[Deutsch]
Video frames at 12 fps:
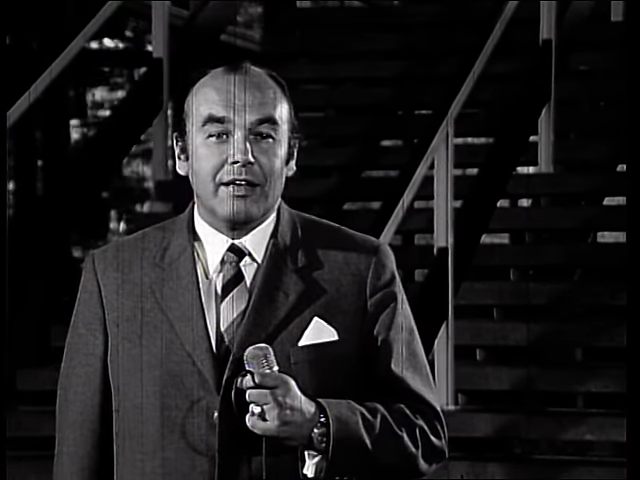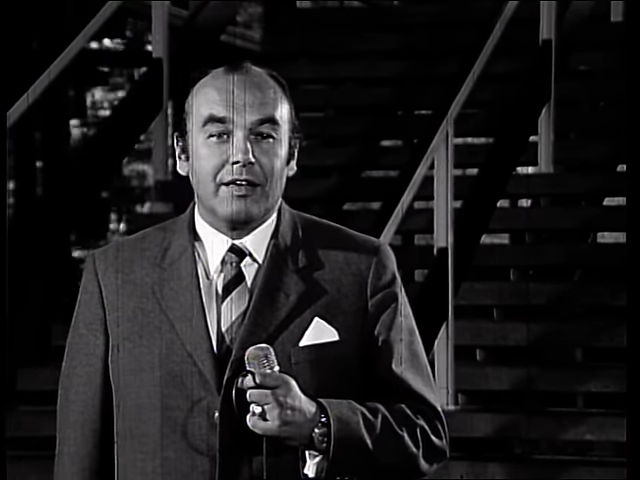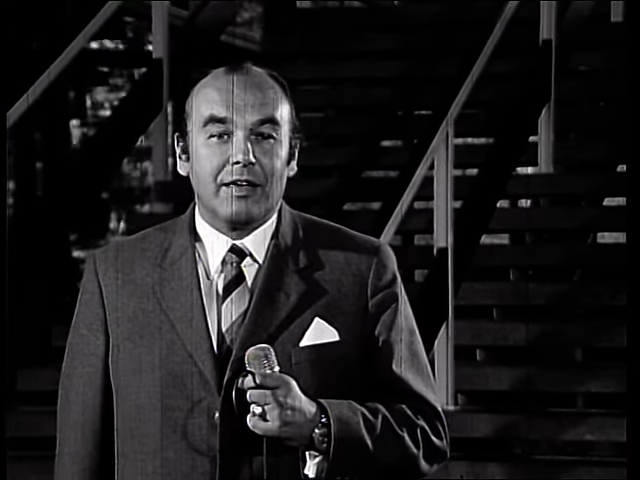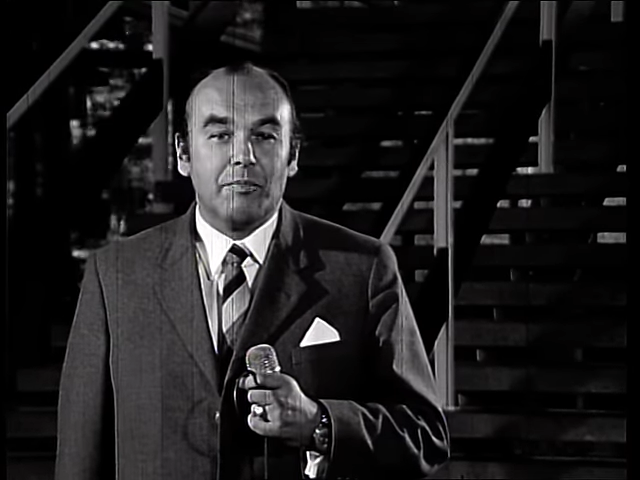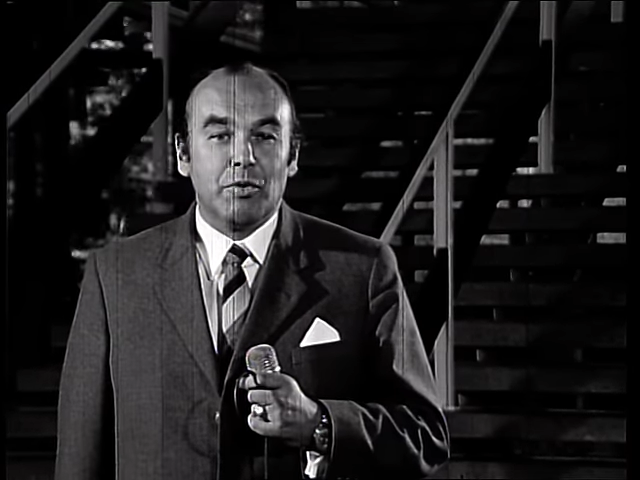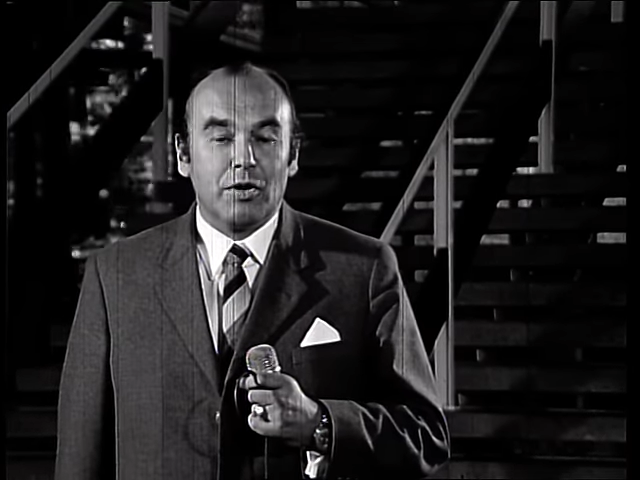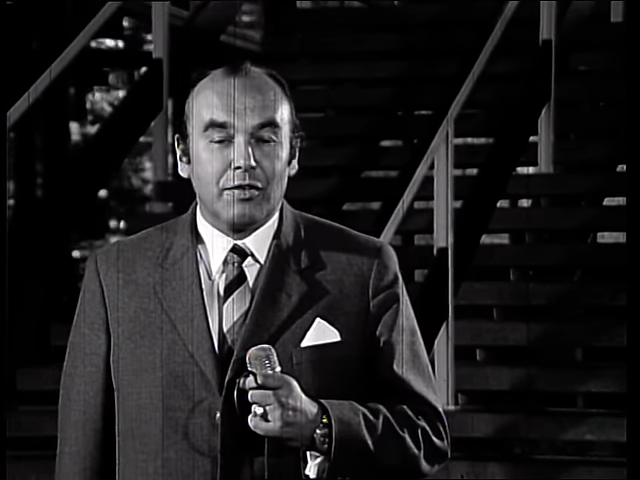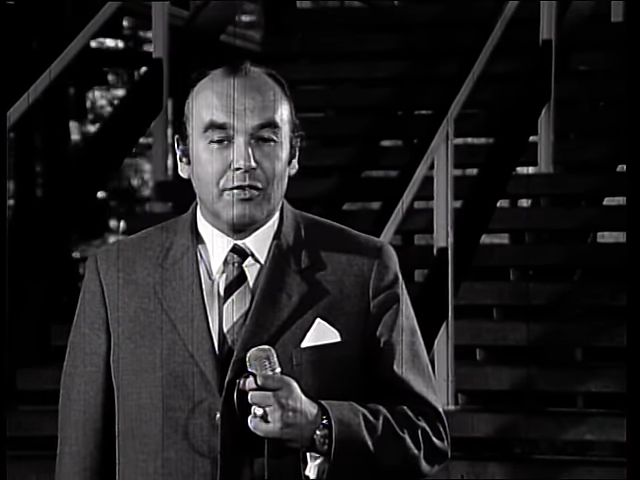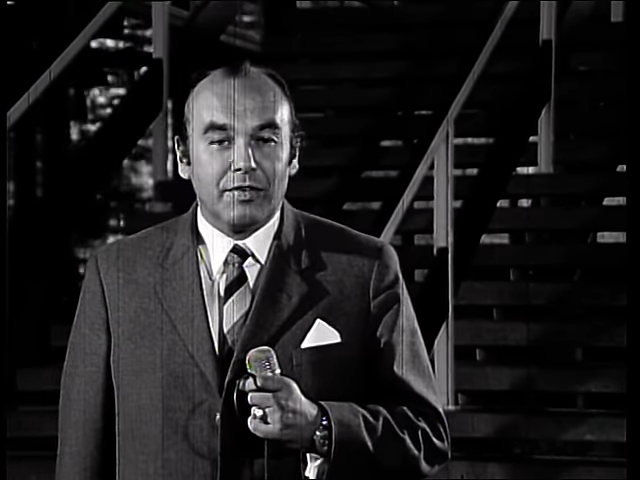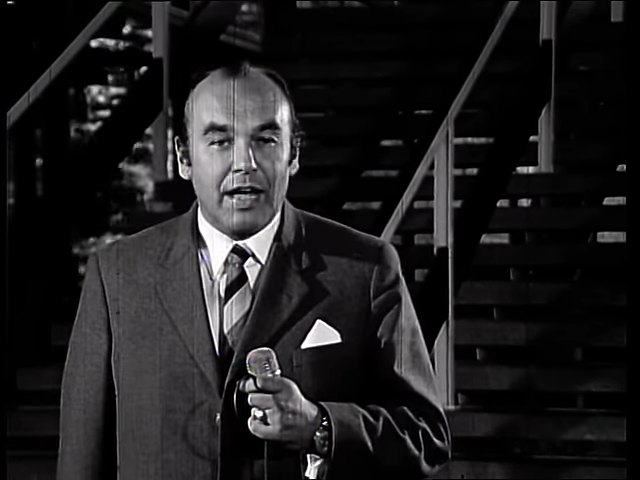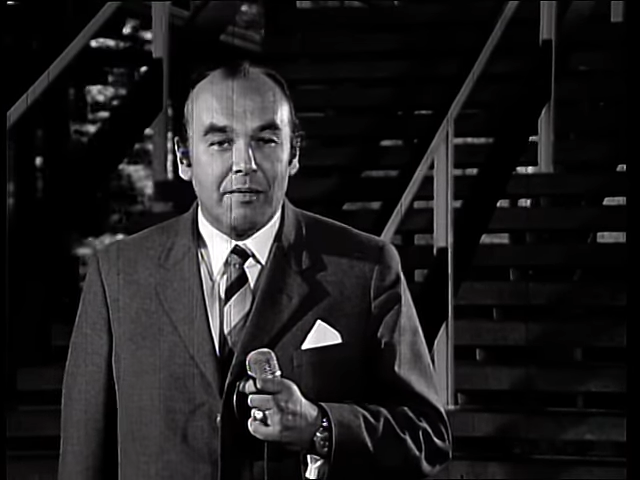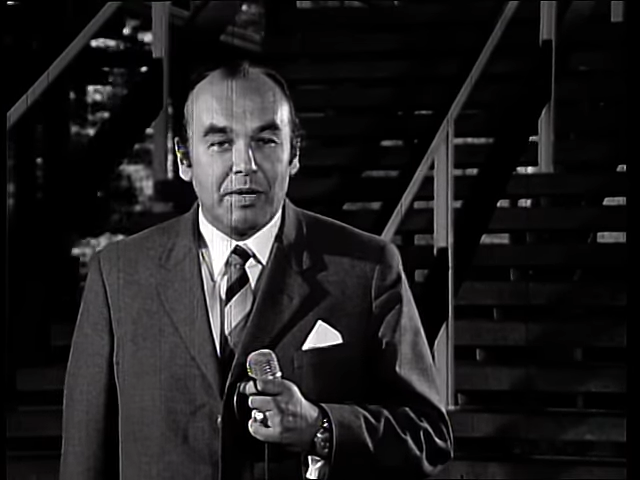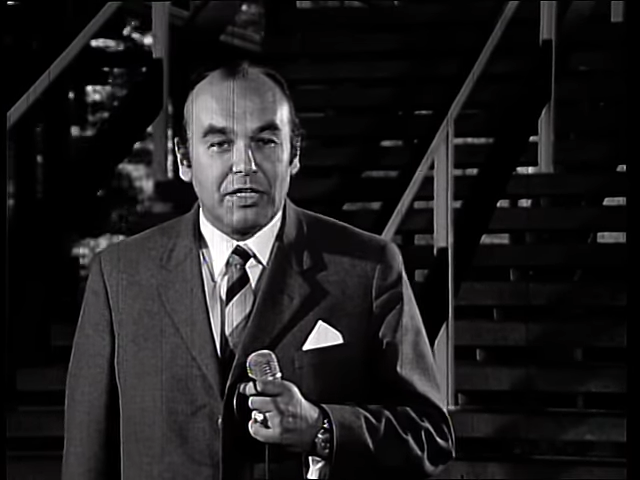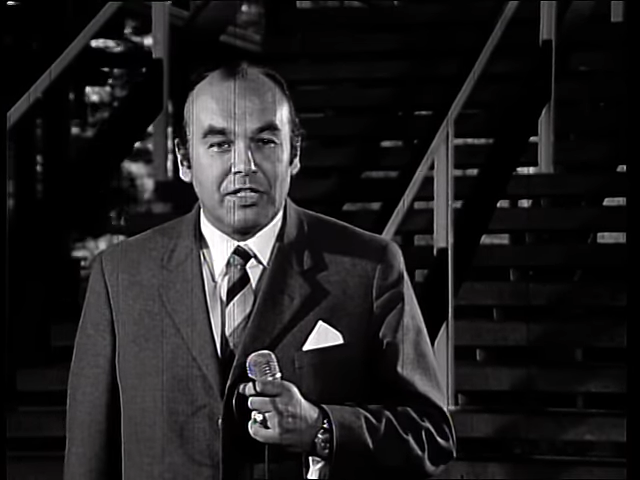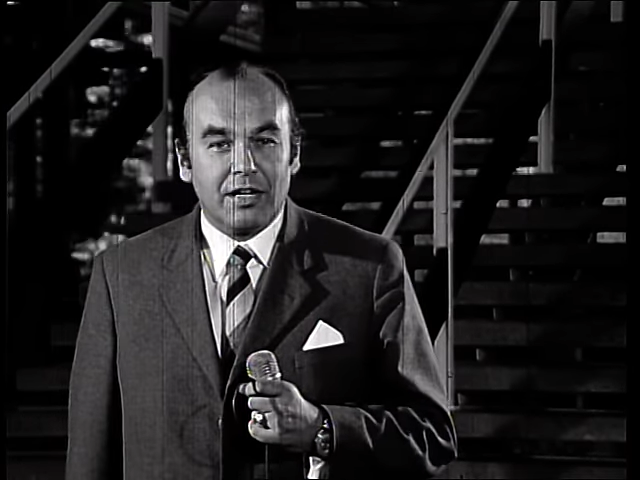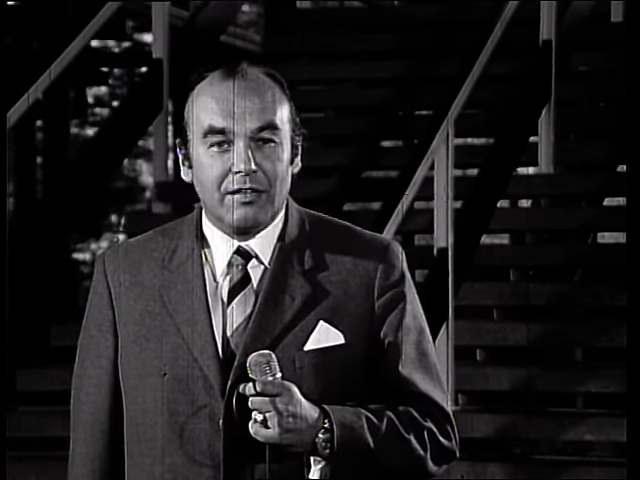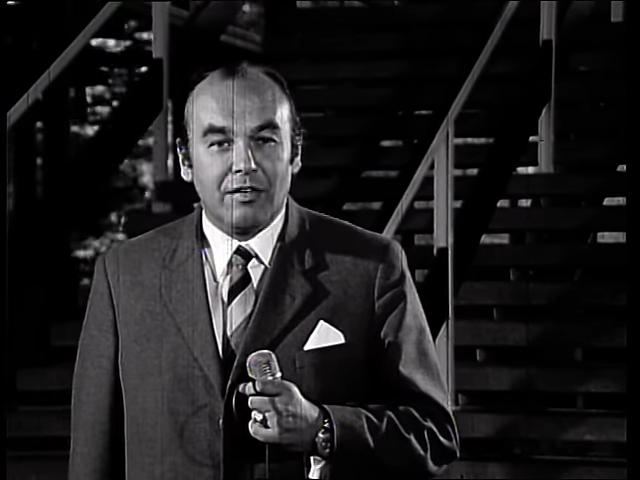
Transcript: Geburts- und Heimatstadt